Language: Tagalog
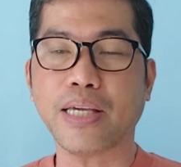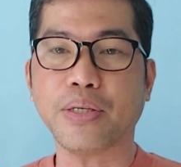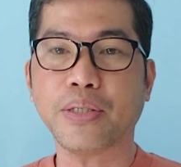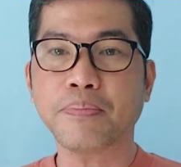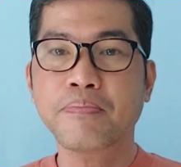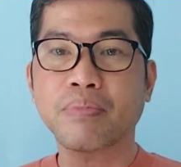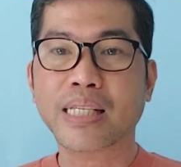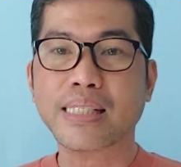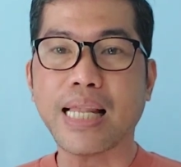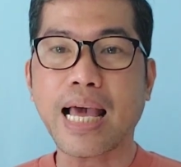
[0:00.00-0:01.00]
kayo
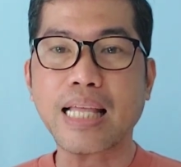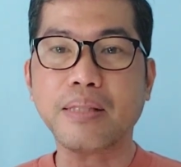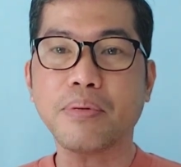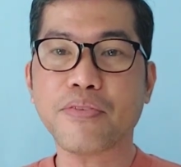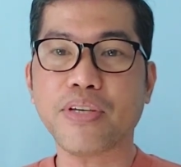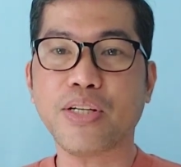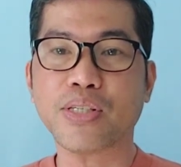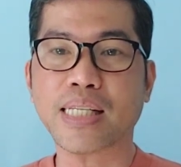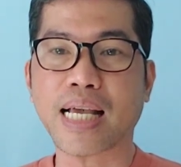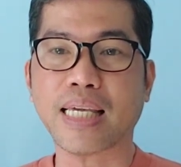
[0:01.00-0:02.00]
sa lahat ng mga
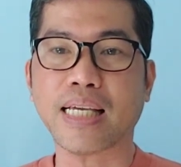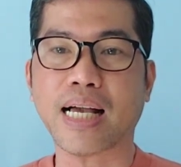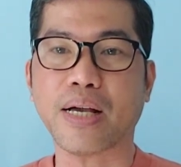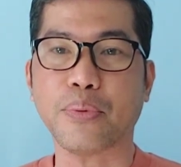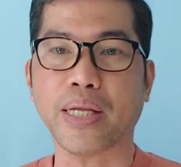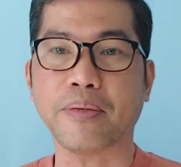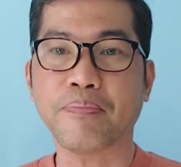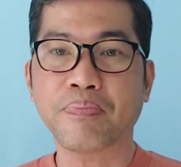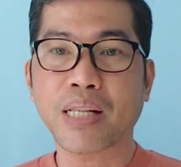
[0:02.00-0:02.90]
videos na aking gagawin.